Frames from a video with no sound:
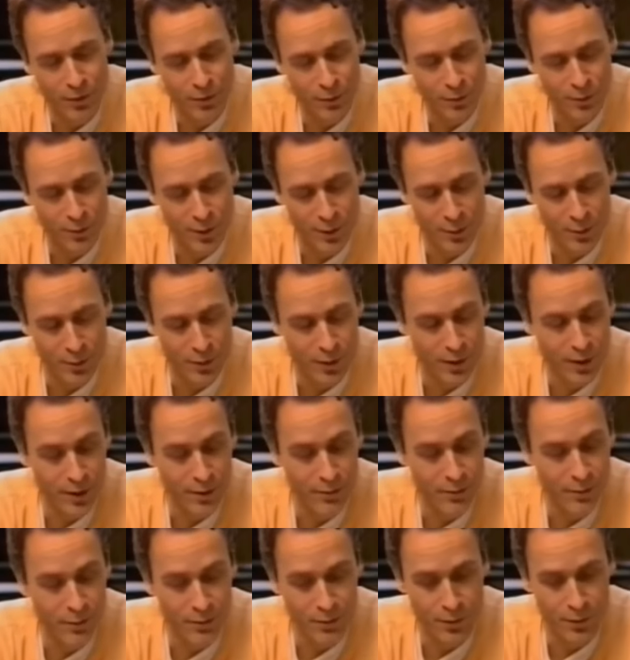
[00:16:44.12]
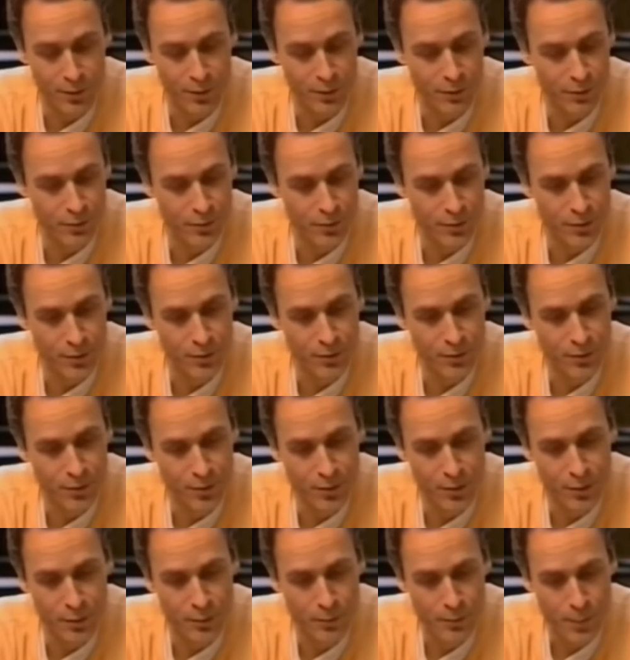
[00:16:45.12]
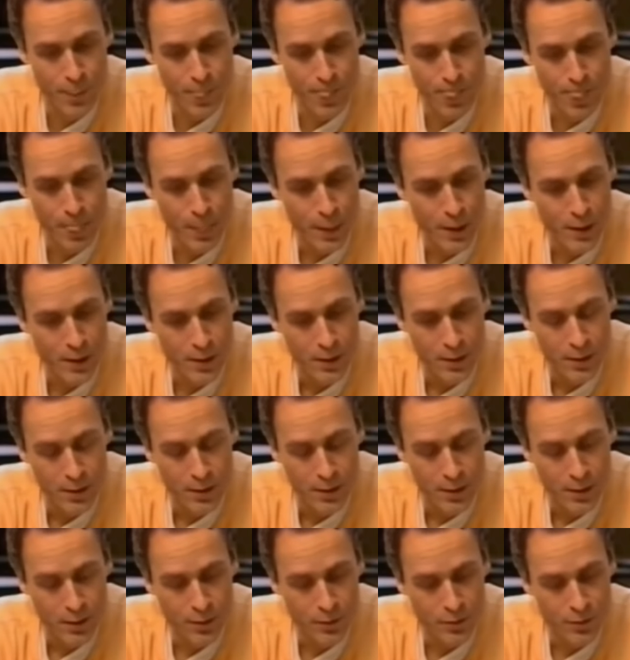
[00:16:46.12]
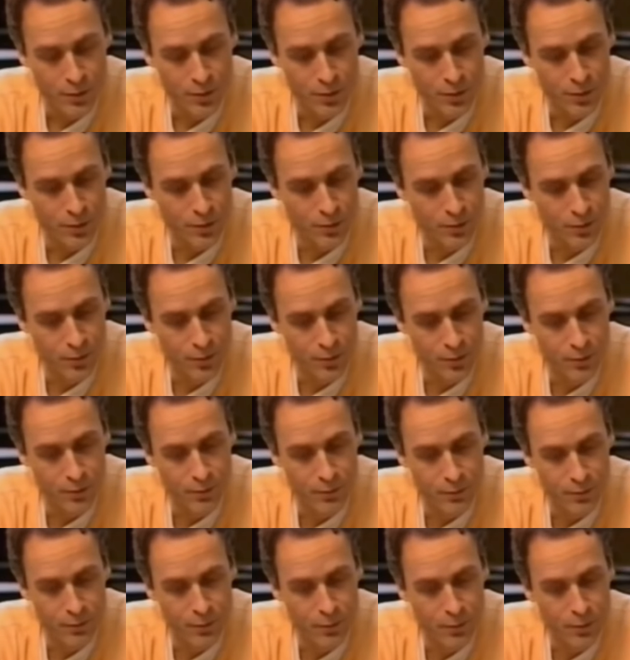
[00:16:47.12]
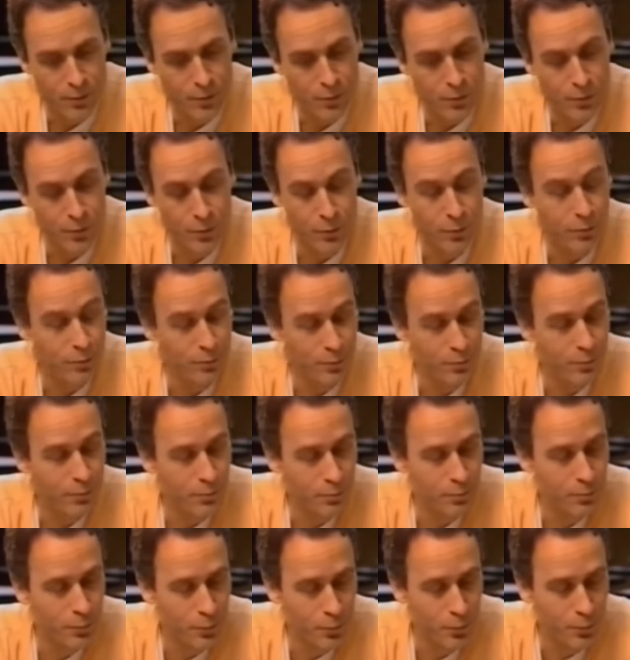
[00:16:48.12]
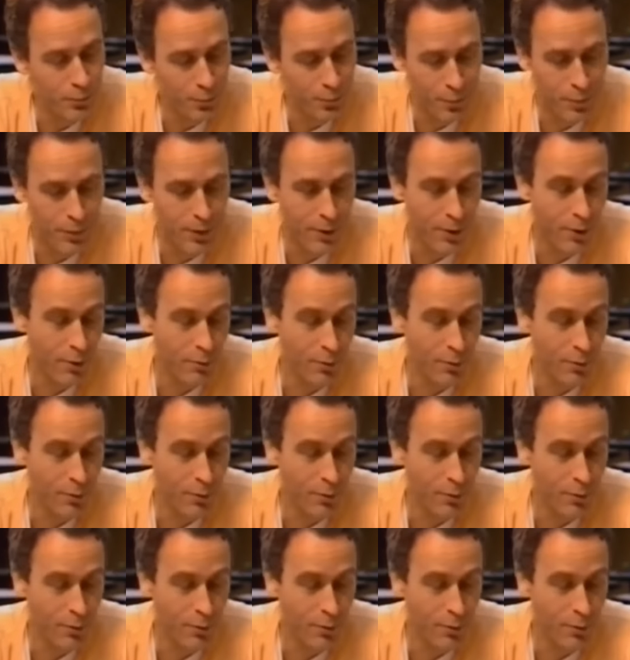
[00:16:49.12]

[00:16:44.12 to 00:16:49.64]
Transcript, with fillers: dobrze jak ja, prowadzi do zachowań tak potwornych, że trudno je opisać.